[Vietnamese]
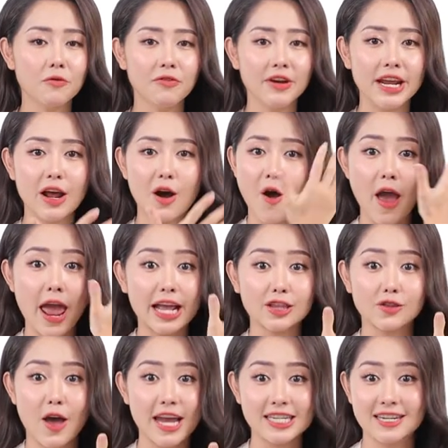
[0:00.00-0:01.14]
của vi đã hoàn
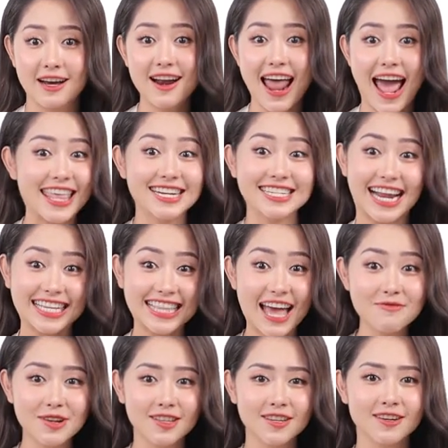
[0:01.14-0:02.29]
toàn trở lại như trạng thái
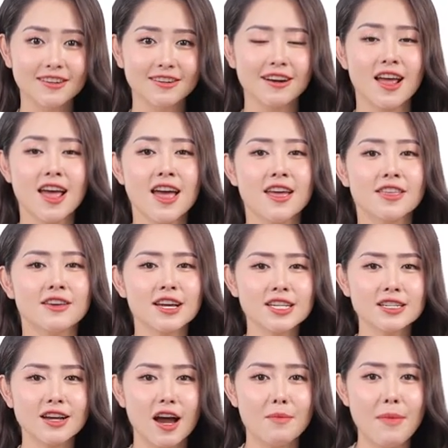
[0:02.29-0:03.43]
bình thường. Những cái
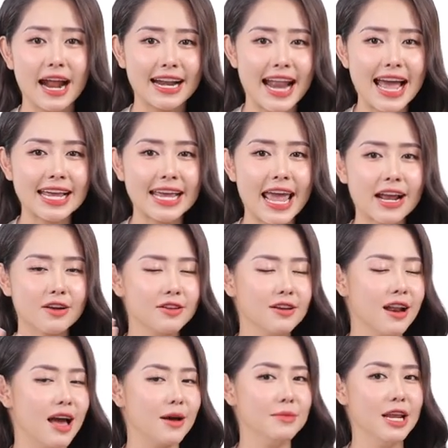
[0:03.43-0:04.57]
sợi bạc đáng ghét coi như
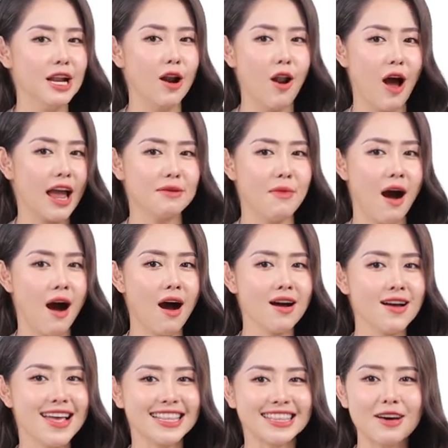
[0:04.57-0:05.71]
là bị loại
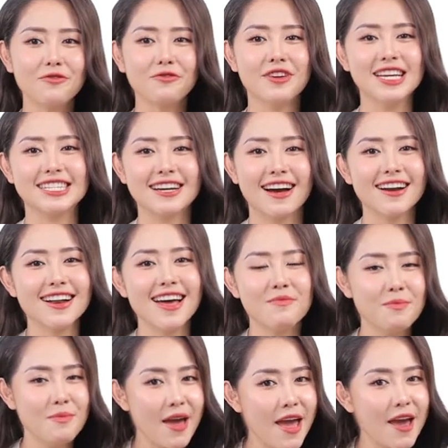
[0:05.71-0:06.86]
bỏ, tóc Vi trở
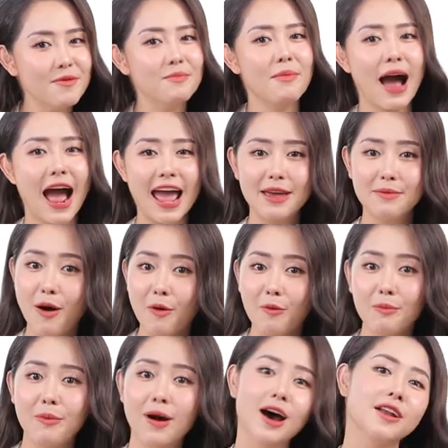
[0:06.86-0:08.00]
nên mềm mại,
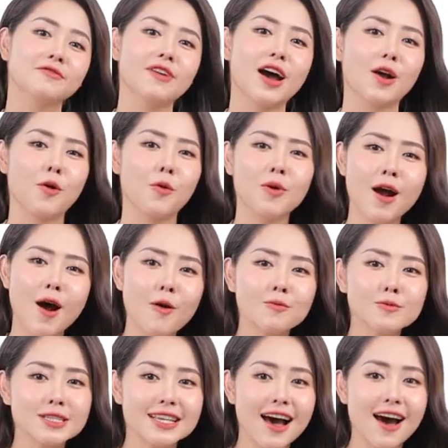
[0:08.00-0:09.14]
bồng bềnh và cũng không
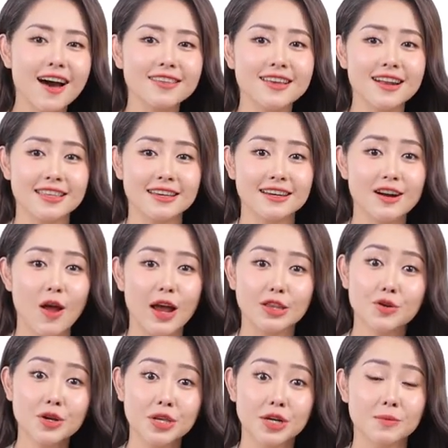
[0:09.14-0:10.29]
sơ như là những loại
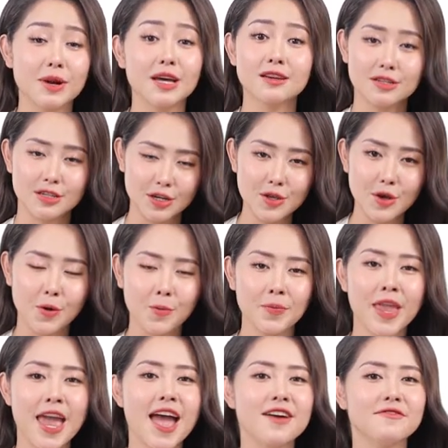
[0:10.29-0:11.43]
thuốc nhuộm đã từng sử dụng.
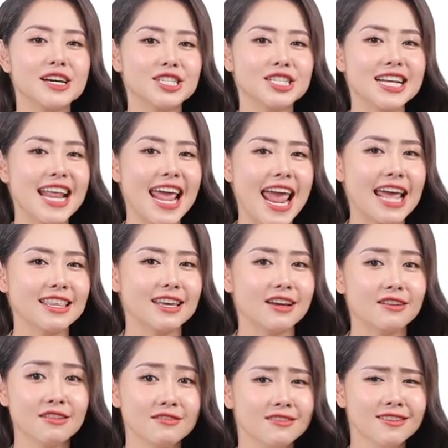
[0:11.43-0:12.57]
Và Shen he thì
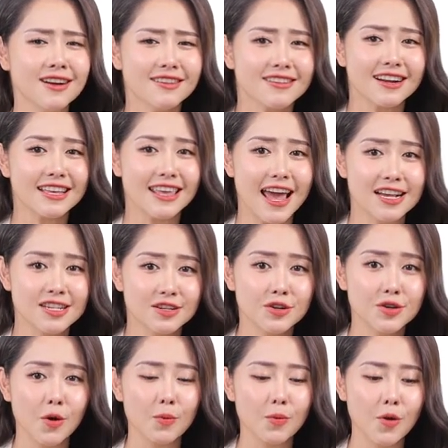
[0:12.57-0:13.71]
cứ rất là dễ sử
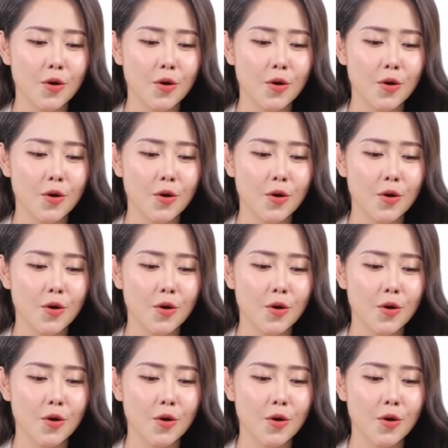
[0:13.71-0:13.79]
dụng